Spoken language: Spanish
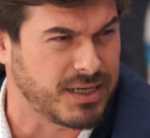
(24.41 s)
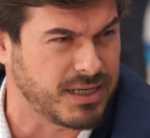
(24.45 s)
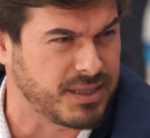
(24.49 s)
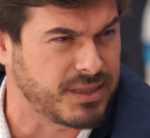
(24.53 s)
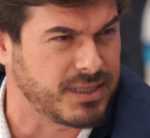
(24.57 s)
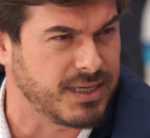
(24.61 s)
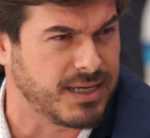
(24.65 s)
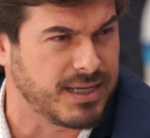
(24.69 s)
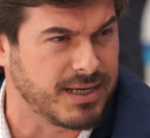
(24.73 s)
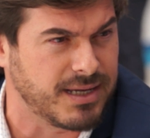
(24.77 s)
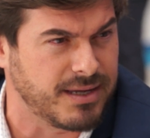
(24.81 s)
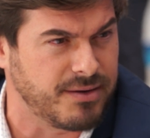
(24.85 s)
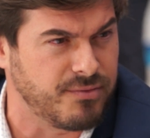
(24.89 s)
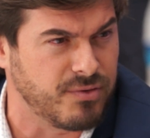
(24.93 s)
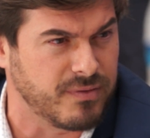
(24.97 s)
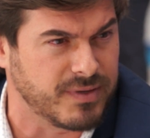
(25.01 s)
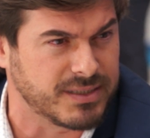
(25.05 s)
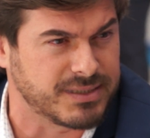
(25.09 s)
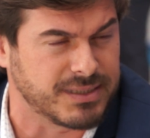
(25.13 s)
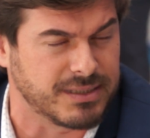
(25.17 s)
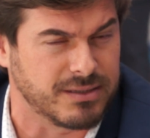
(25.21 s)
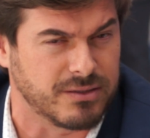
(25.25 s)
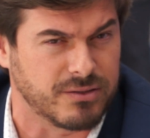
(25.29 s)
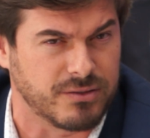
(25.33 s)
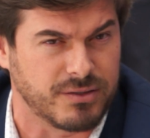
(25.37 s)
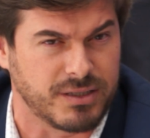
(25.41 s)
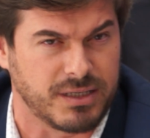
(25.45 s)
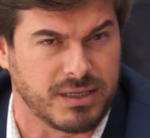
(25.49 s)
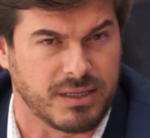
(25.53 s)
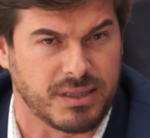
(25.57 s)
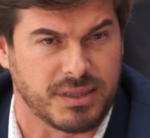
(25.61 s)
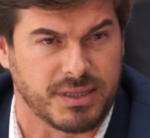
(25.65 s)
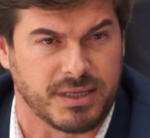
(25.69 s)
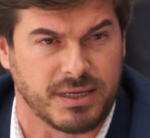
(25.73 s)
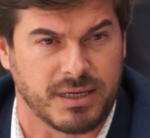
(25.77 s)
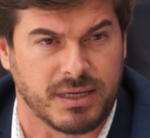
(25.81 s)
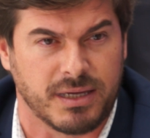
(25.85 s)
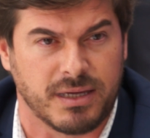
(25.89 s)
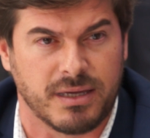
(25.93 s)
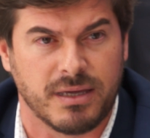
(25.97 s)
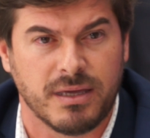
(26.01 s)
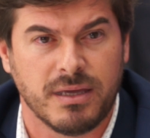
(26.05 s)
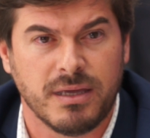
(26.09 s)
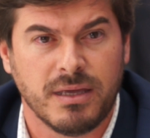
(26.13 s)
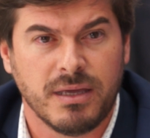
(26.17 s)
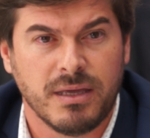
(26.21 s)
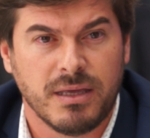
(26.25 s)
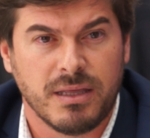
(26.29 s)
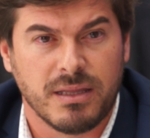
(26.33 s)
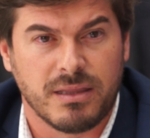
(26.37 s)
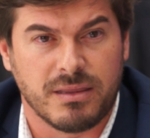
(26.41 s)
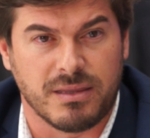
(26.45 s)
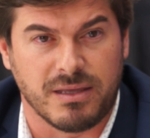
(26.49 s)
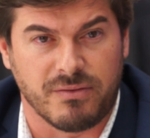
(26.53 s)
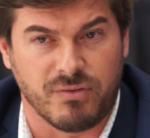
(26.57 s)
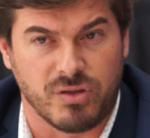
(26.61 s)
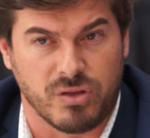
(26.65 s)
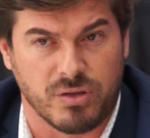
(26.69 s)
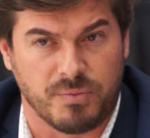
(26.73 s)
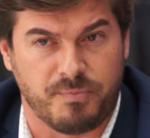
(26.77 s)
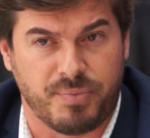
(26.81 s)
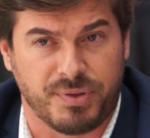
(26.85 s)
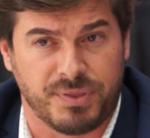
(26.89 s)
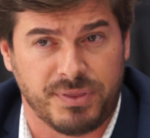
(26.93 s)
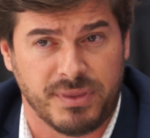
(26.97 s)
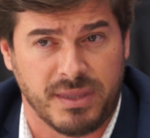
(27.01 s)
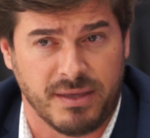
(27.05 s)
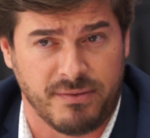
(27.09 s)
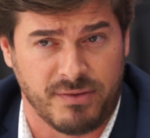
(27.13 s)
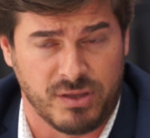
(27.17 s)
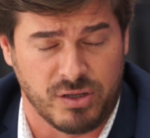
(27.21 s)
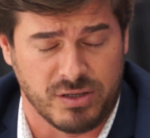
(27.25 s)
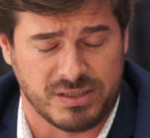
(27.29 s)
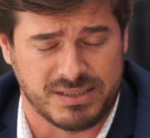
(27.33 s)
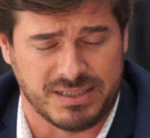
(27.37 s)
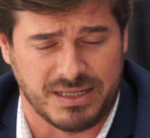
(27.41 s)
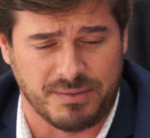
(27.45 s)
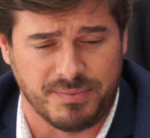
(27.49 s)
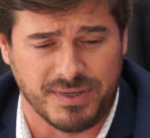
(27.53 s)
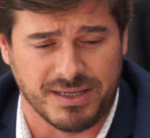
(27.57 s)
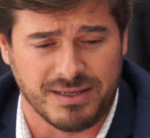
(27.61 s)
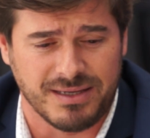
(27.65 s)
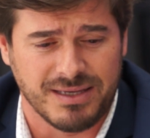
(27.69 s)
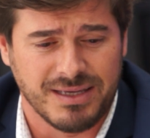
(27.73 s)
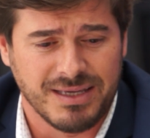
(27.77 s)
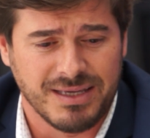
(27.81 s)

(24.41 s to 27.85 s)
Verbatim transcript: gracias a las nuevas tecnologías de, video streaming,